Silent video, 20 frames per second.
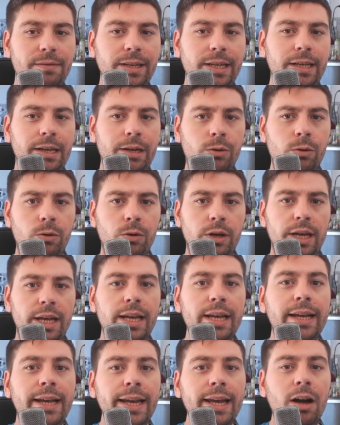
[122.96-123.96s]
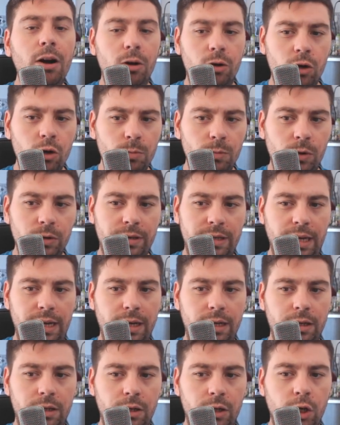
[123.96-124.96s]
la vidéo et écrire en
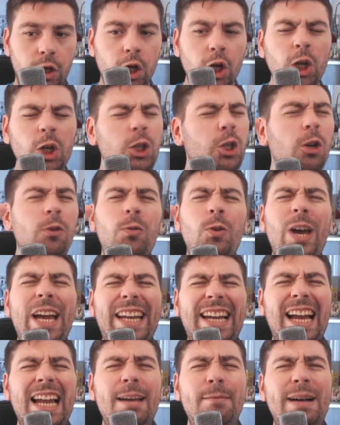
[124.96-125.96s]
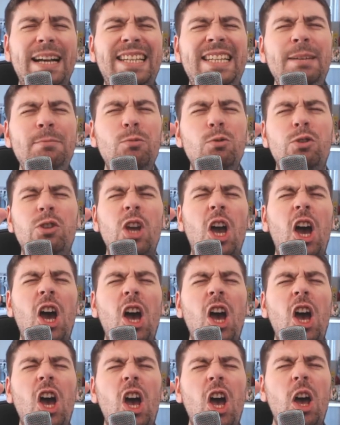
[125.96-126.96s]
commentaire Je veux être à la Maximus
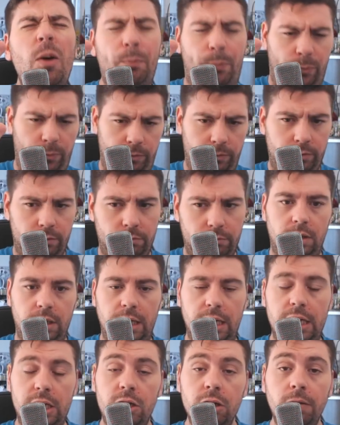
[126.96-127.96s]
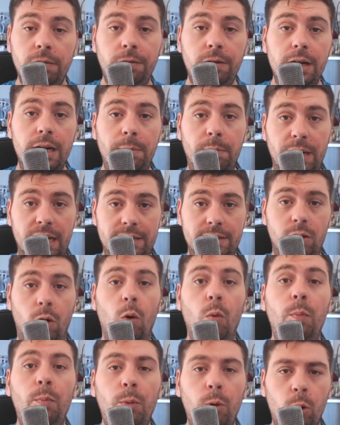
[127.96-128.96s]
Cup Et j'offre les places
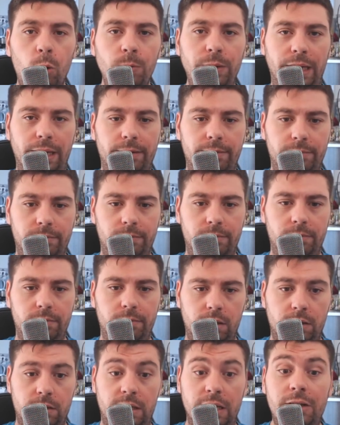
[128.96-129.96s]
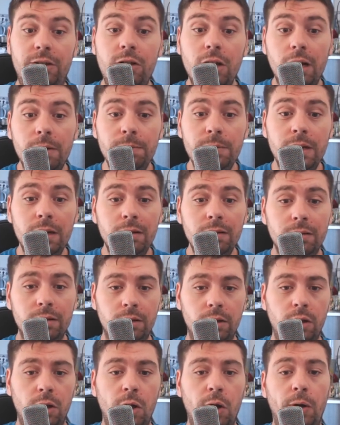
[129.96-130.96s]
au premier. C'est top, non
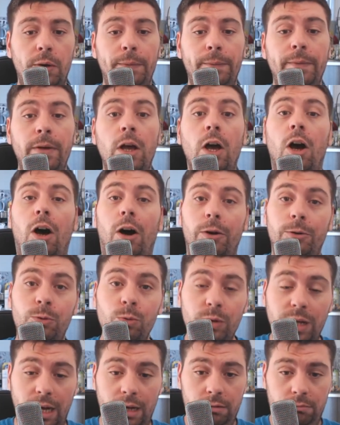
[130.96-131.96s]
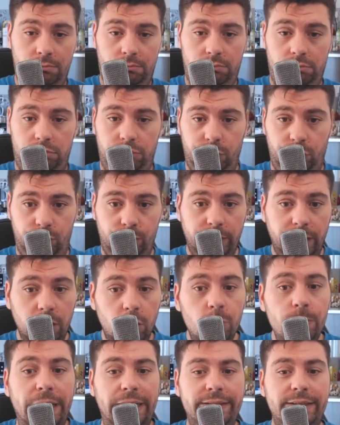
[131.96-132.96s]
En tout cas, je voudrais
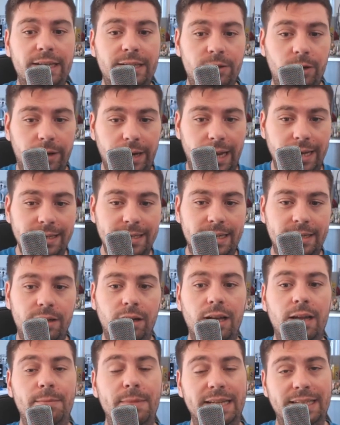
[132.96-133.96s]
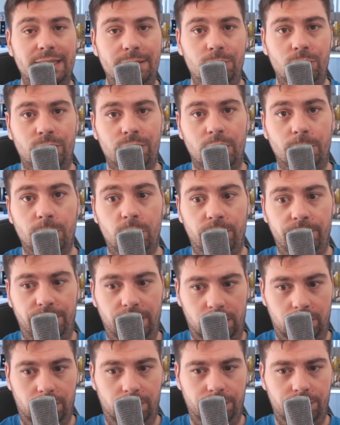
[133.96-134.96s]
remercier les organisateurs de la Maximus Cup de me
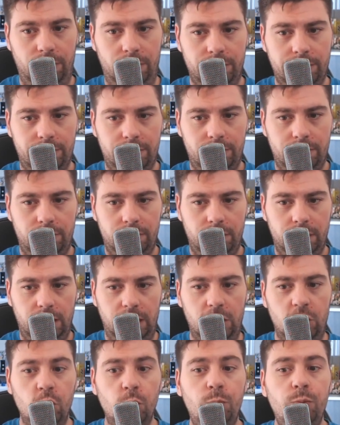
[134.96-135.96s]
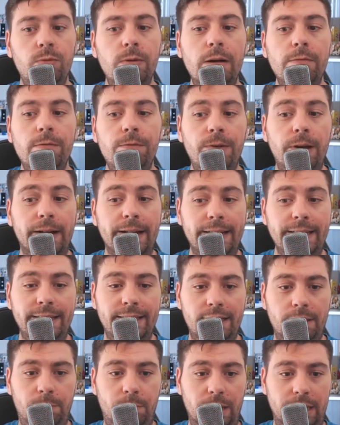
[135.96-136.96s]
faire confiance et de pouvoir vous faire
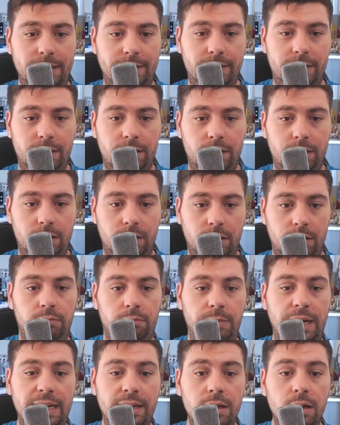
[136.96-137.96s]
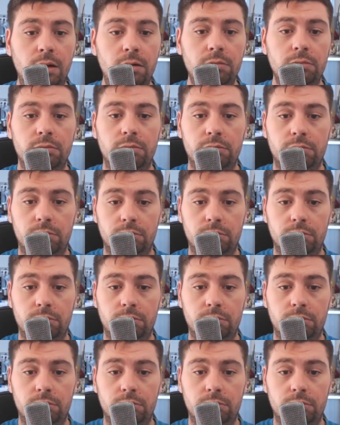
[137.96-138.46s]
gagner des places. Maintenant,